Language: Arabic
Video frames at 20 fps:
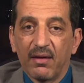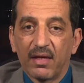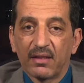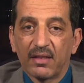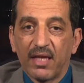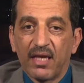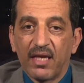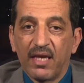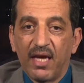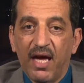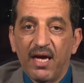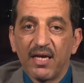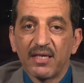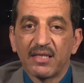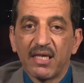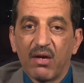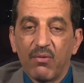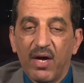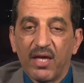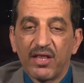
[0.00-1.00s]
تيار
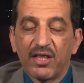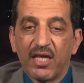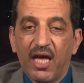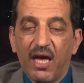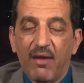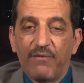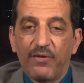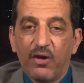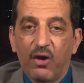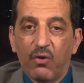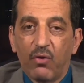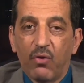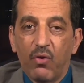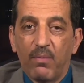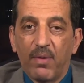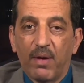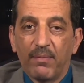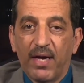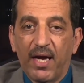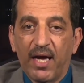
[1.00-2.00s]
سواء الذهاب في
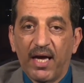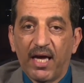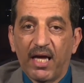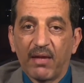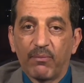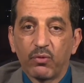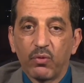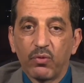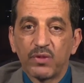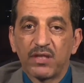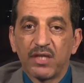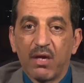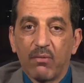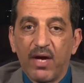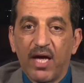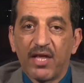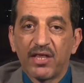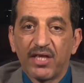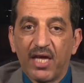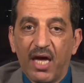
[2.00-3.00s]
حكومة مع قلب تونس
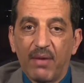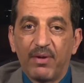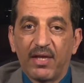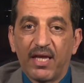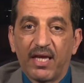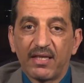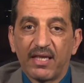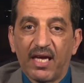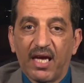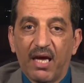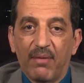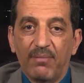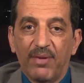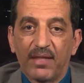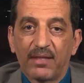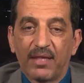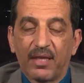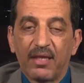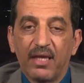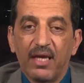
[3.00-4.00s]
سواء الذهاب إلى انتخابات